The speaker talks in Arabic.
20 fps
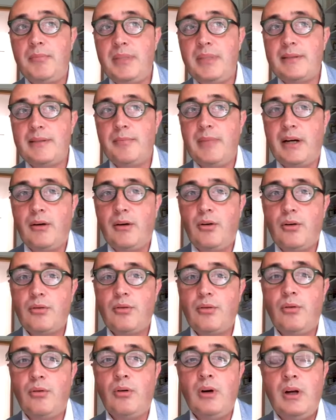بالطبع
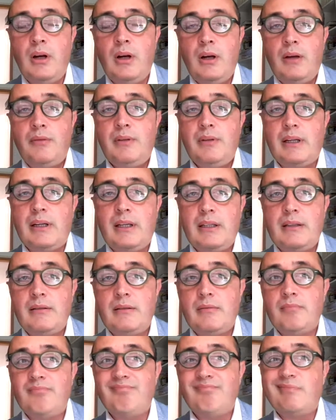هناك الكثير
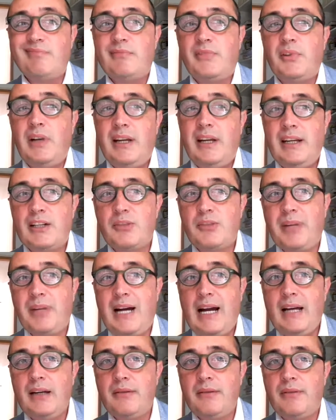من الدول
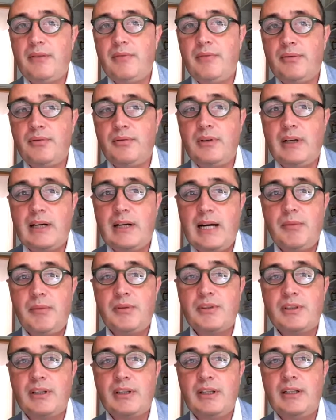العربيه من
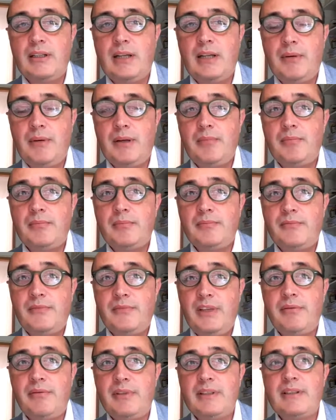السعوديه الى
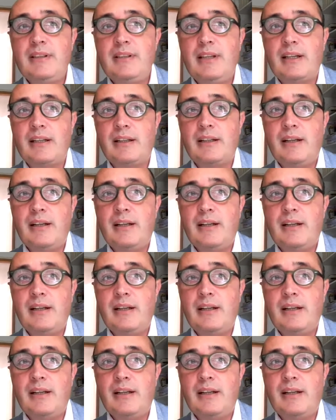المغرب